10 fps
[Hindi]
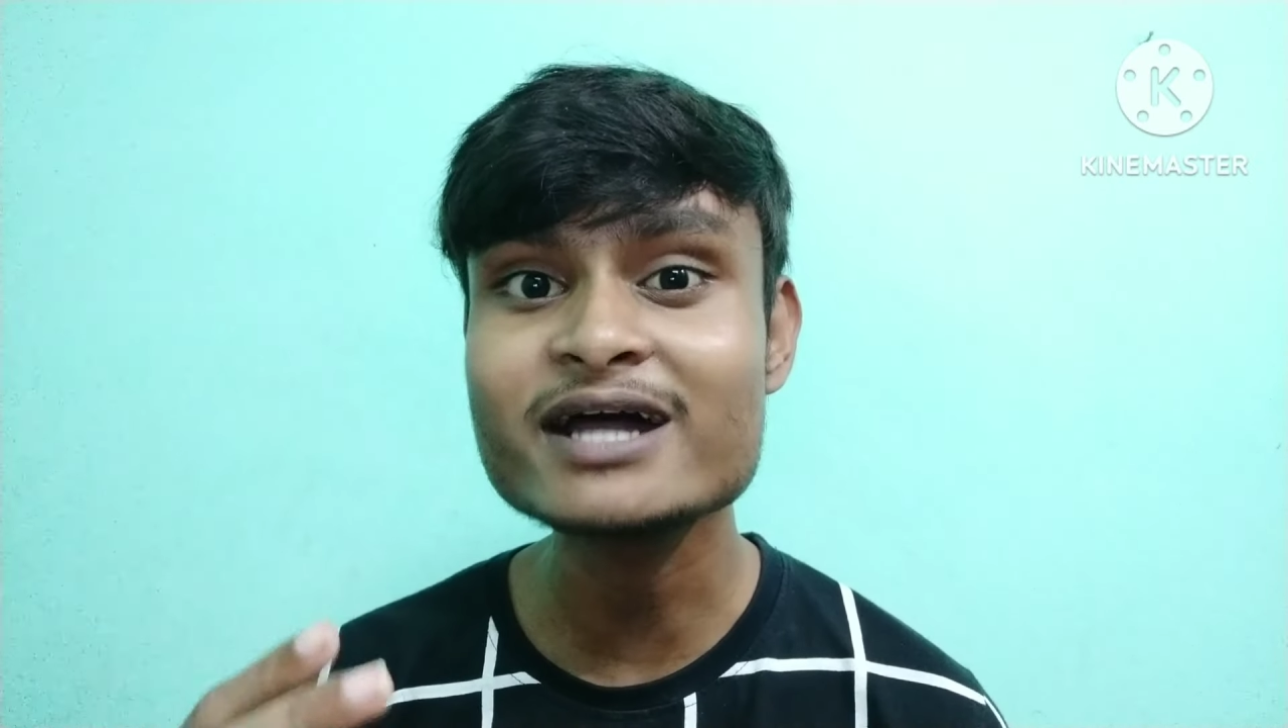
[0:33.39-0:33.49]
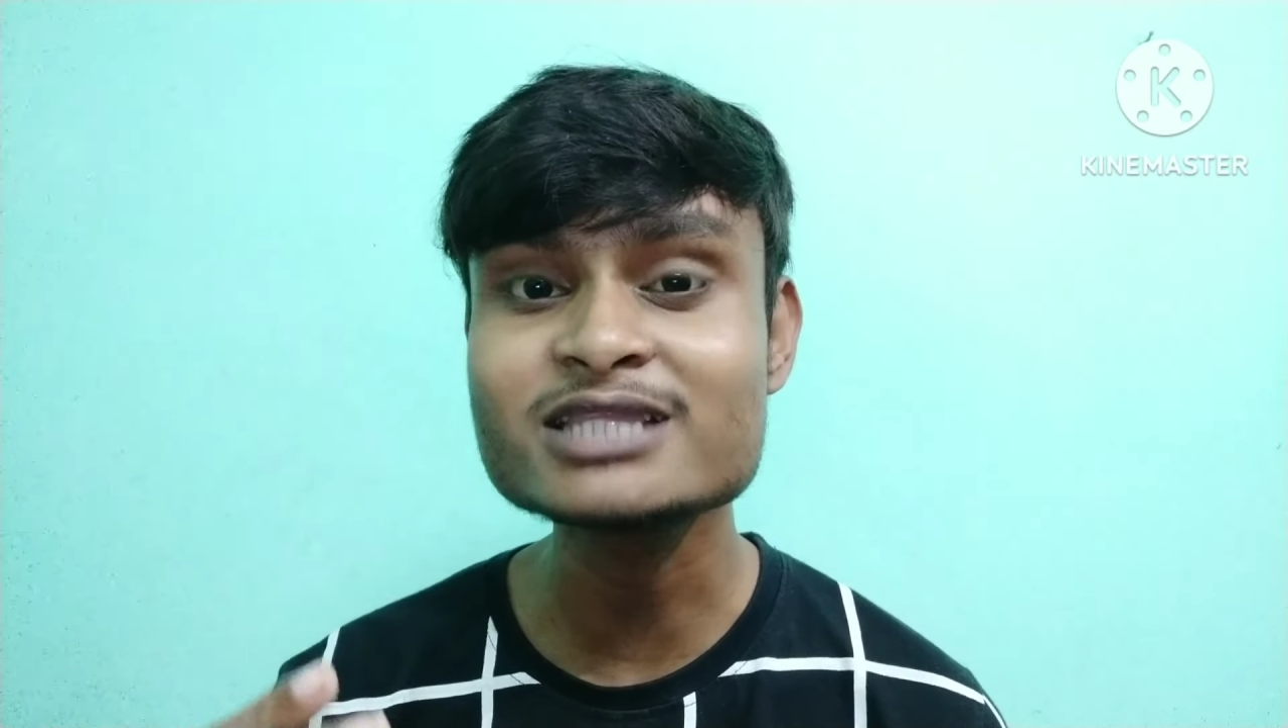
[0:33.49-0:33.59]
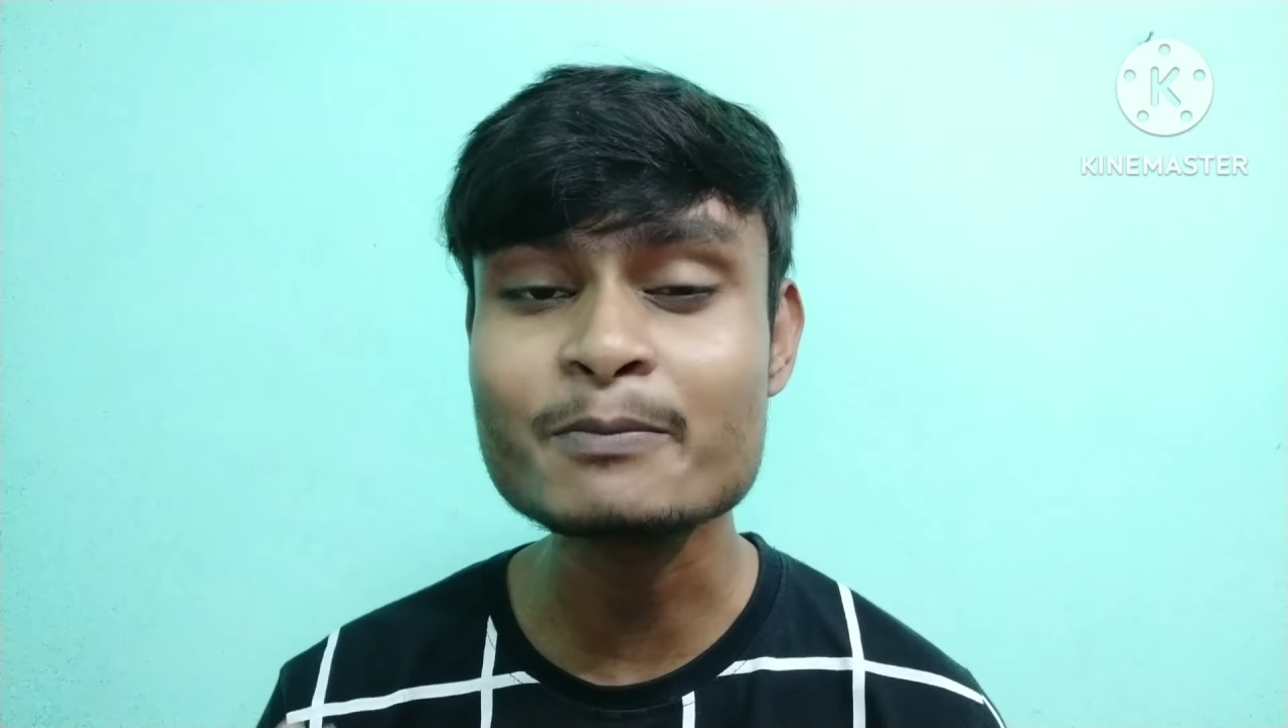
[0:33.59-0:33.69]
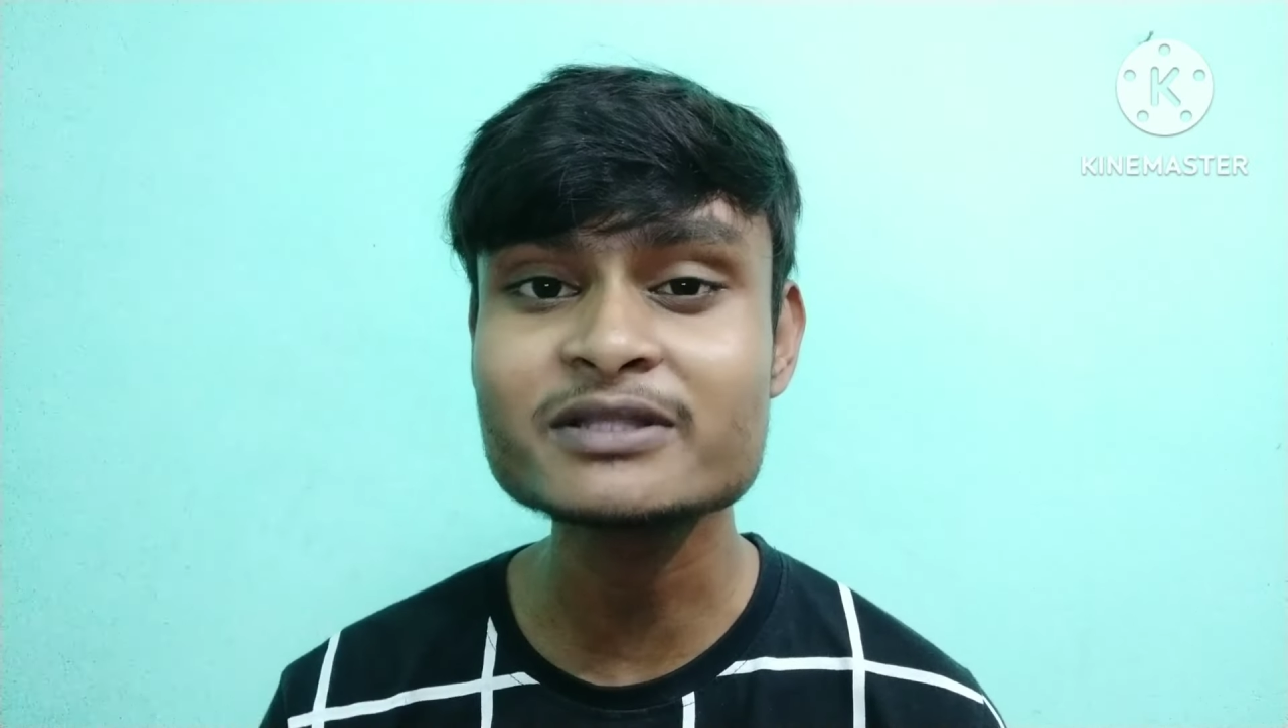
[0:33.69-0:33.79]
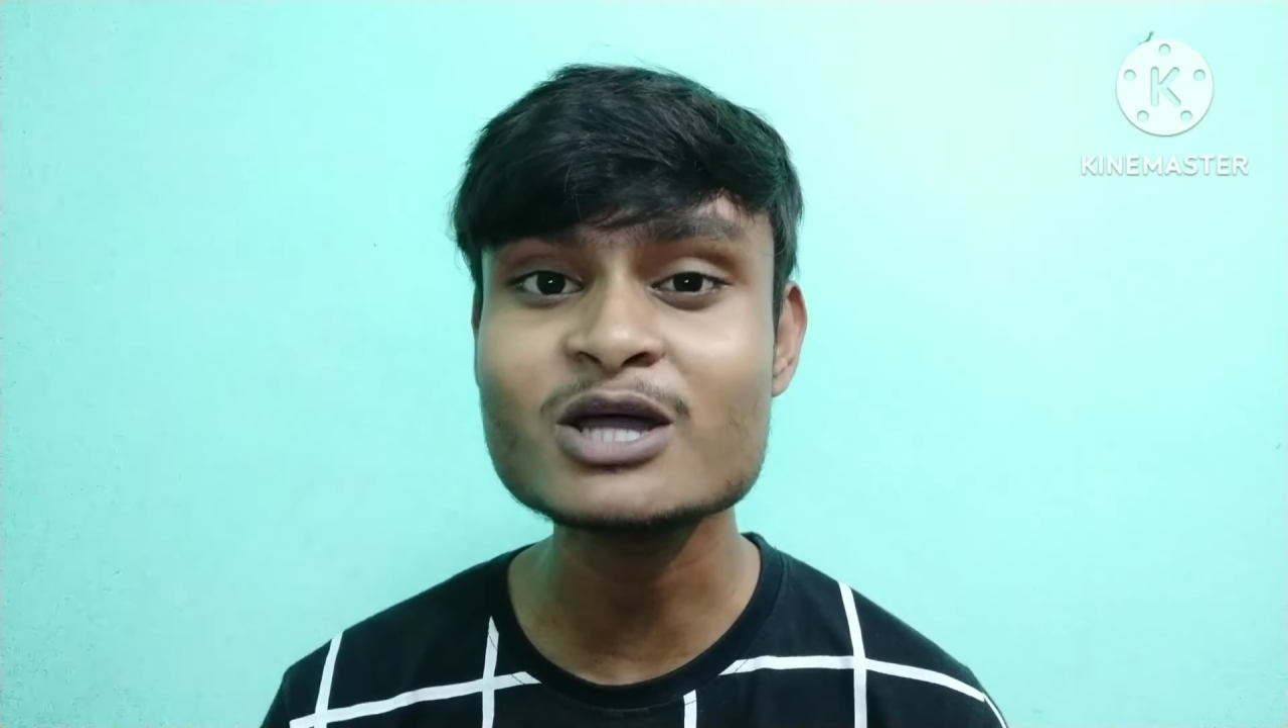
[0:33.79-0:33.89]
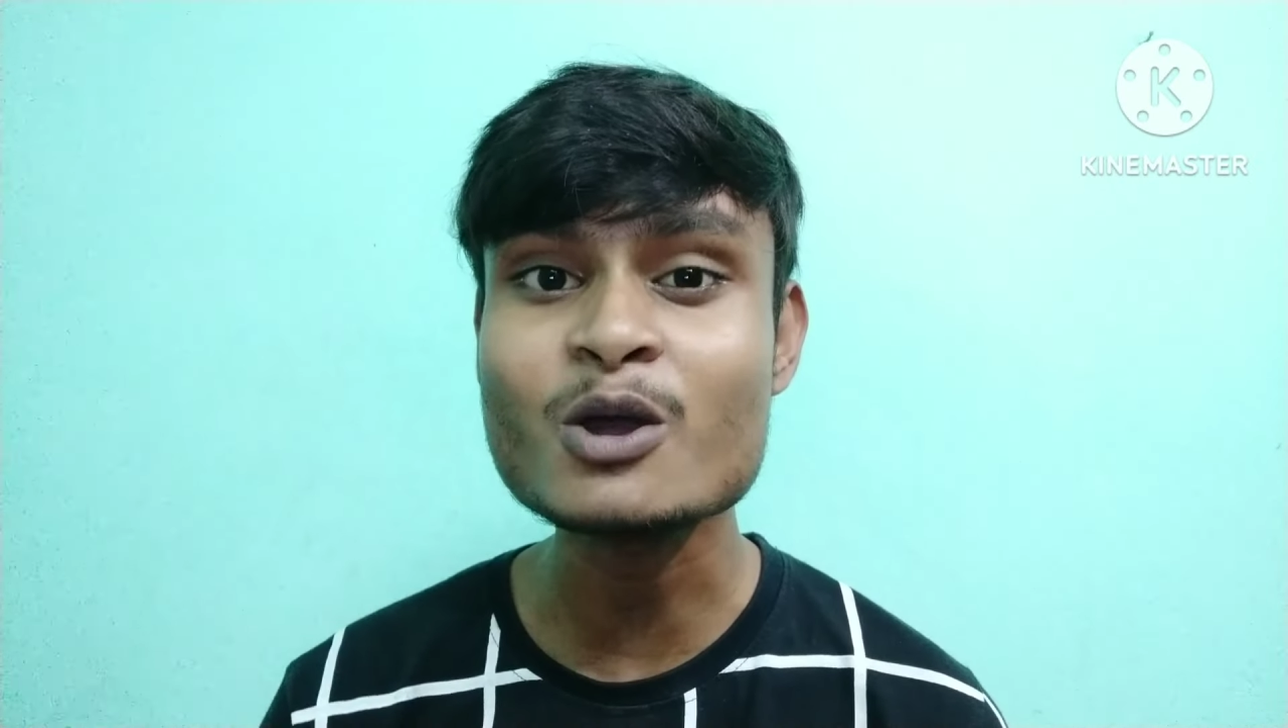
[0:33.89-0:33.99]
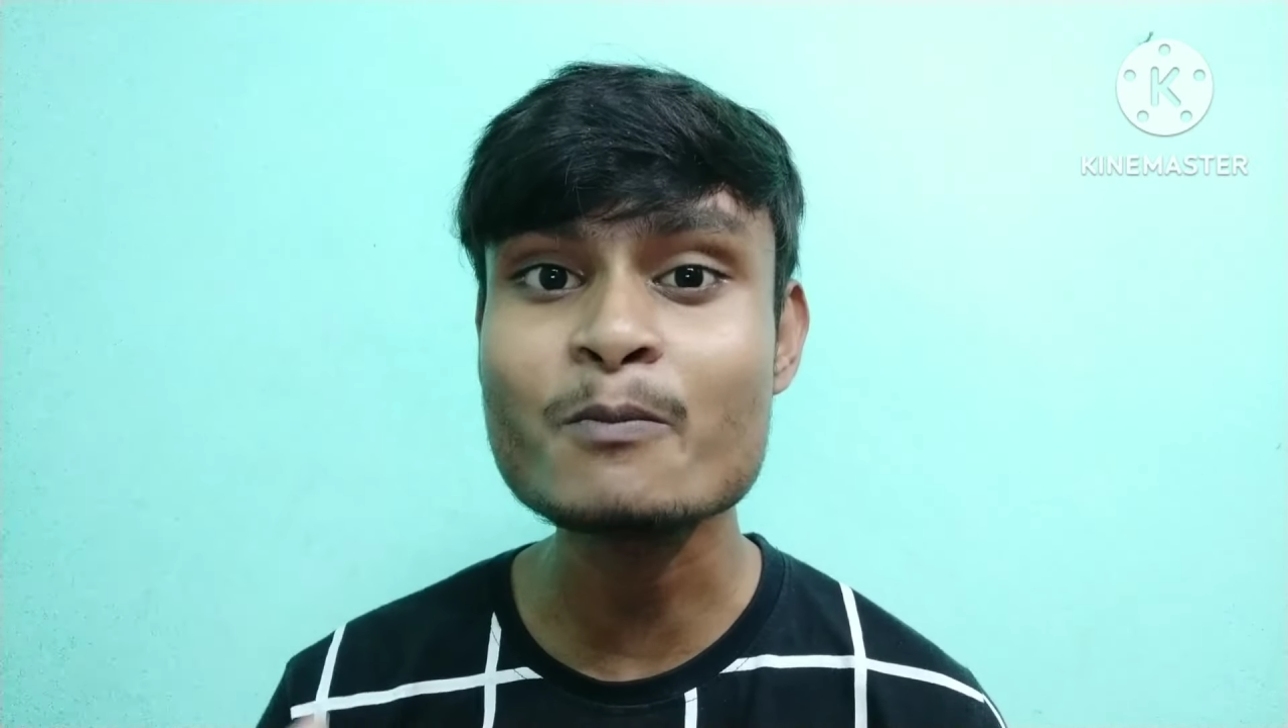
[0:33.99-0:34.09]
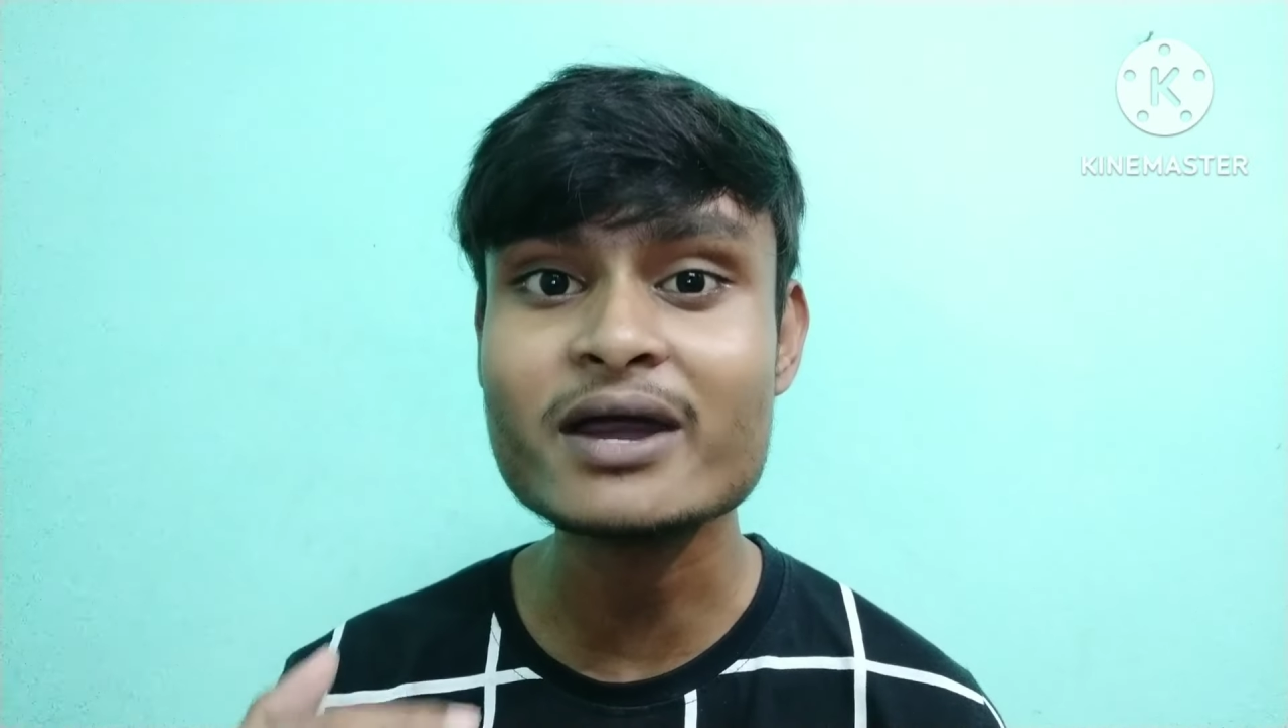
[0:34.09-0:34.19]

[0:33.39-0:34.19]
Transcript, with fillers: माता पिता को